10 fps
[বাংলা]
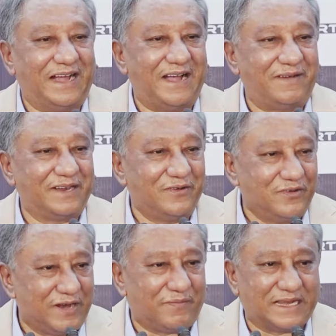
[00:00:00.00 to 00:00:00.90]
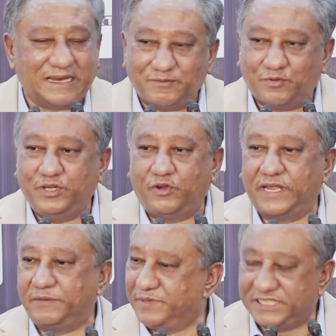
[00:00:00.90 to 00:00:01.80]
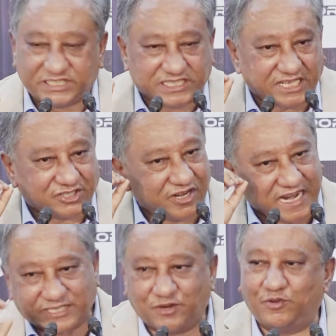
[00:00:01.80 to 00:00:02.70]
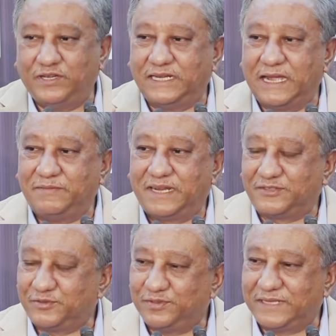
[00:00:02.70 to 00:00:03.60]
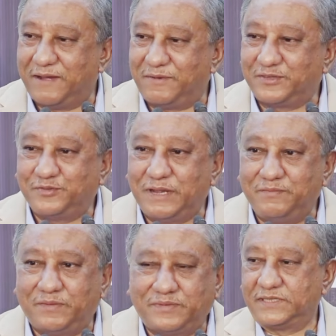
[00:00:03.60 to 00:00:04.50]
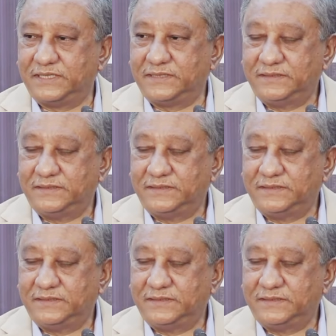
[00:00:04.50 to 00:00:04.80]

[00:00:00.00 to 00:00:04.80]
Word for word: আমার অন্যরা পাঠালে আমি খুলিও নাই বিশ্বাস করেন একটাও নেই আমি আর শুন আমার শুনে আমি ভাবছে